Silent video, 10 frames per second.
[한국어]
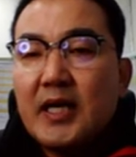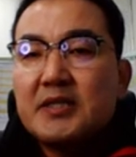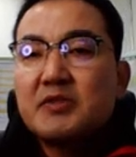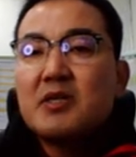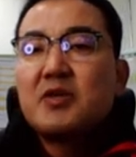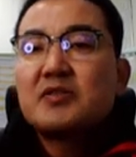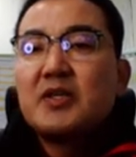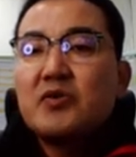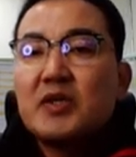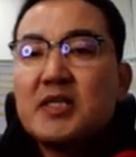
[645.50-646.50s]
아니면 설
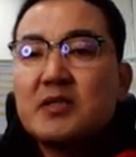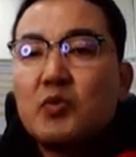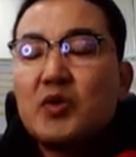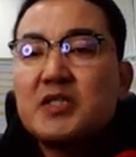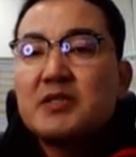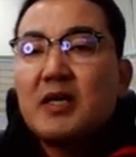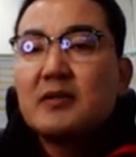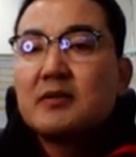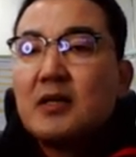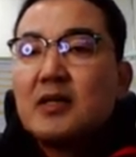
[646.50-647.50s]
명절 이후가 될지
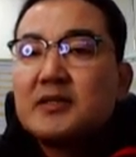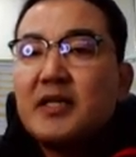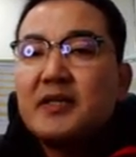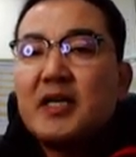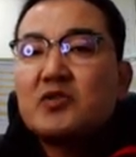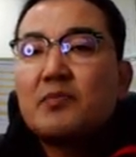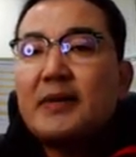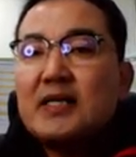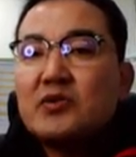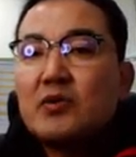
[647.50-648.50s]
모르겠지만 최대한 좀
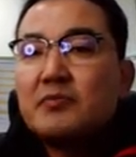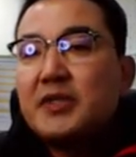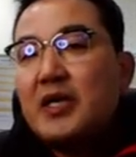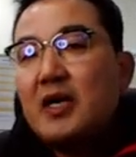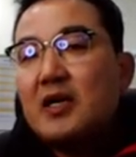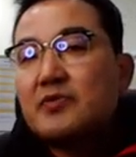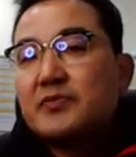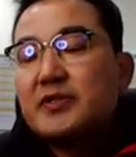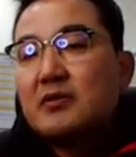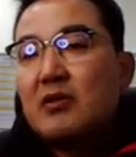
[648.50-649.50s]
빨리 좀 이게
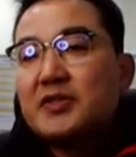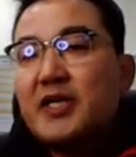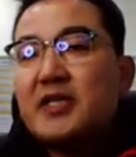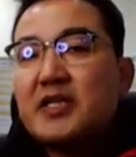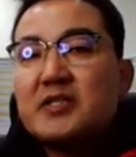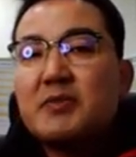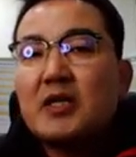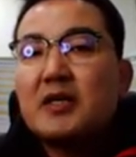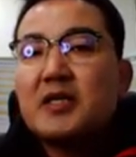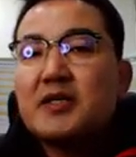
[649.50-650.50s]
좀 어, 시행이
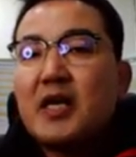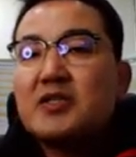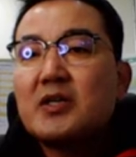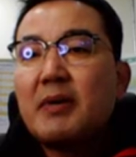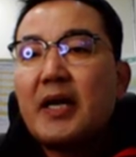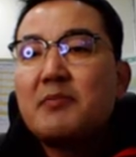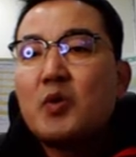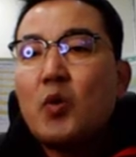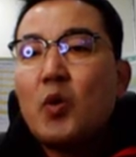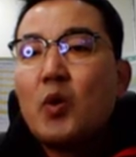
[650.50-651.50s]
됐으면 하는 게 제 개인적인
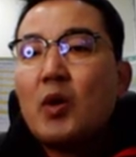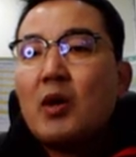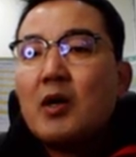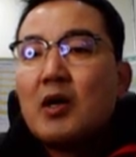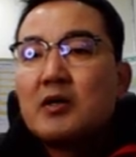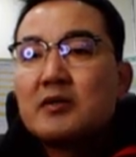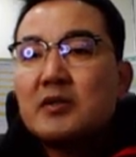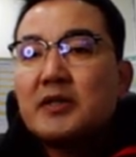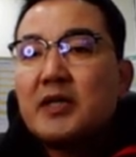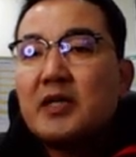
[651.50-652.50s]
바람이고
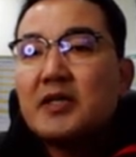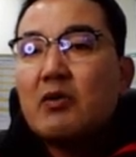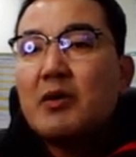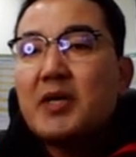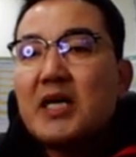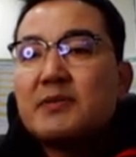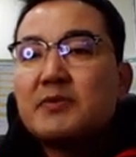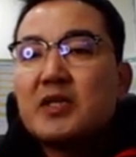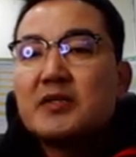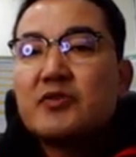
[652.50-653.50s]
그렇게 된다고 하면
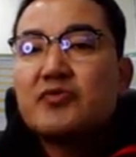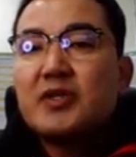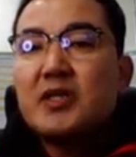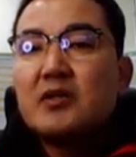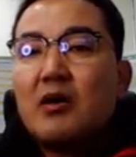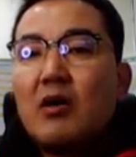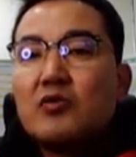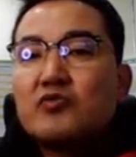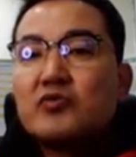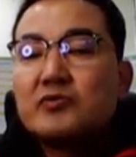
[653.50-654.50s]
안심전환 대출이
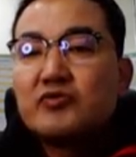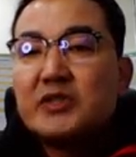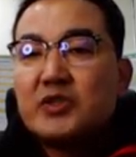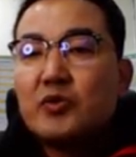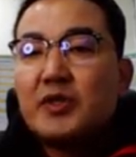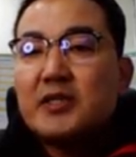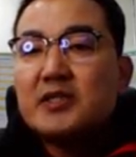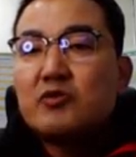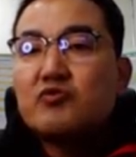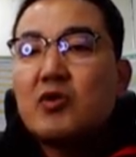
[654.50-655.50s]
어, 기존에
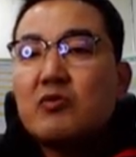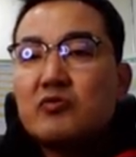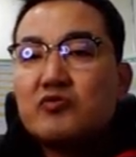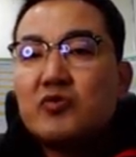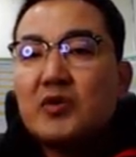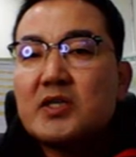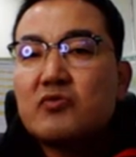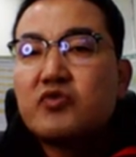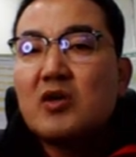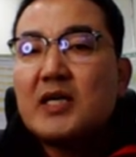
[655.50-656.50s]
이제 6억
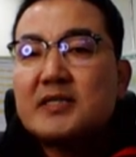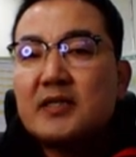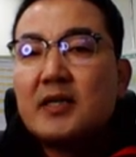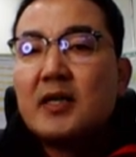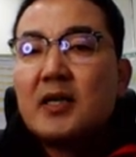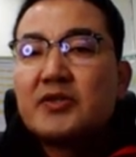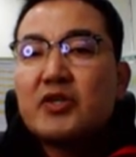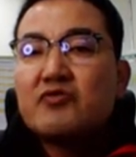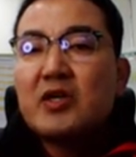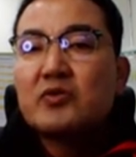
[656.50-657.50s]
6억에서 9억까지
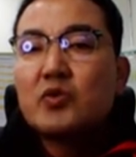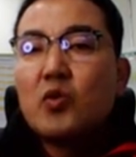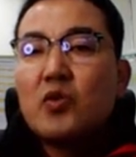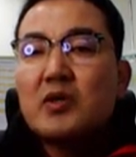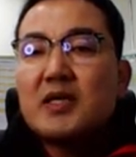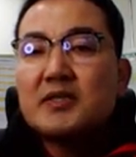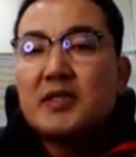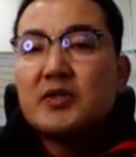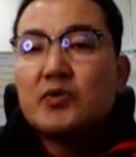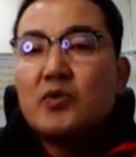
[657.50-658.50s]
대출 한도도
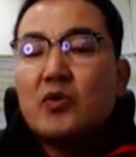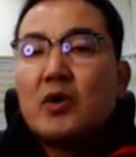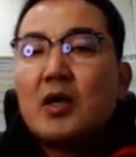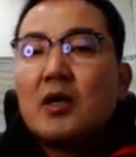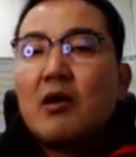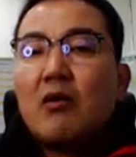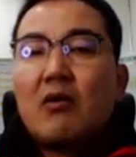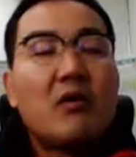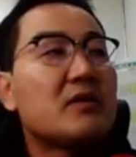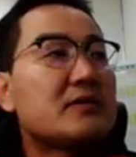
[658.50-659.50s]
5억까지 그리고
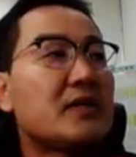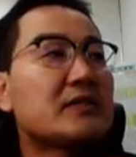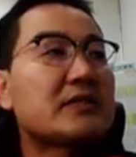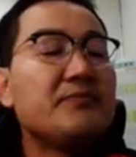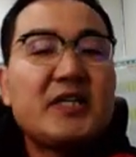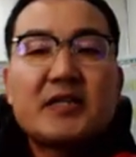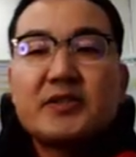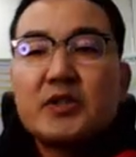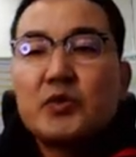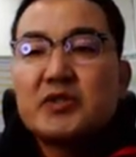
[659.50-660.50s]
어, 일단은 금리
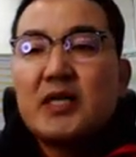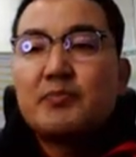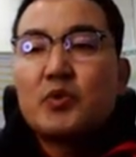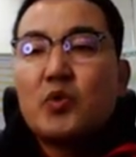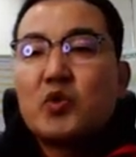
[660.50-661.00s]
같은 경우도 4%